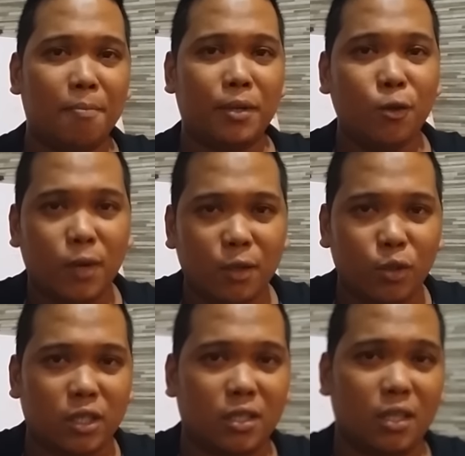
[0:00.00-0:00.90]
company
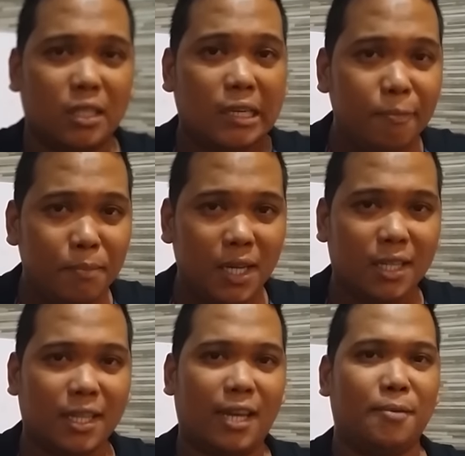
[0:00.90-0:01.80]
one, which is si Dream
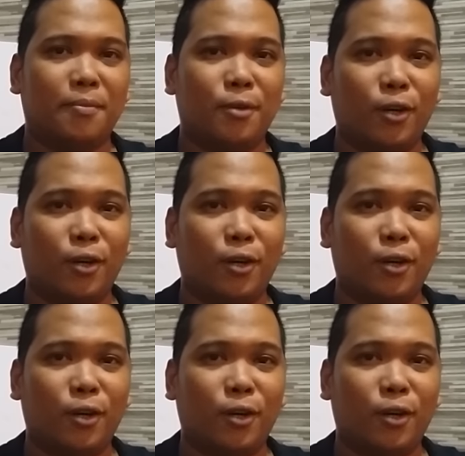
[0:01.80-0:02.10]
Big Time.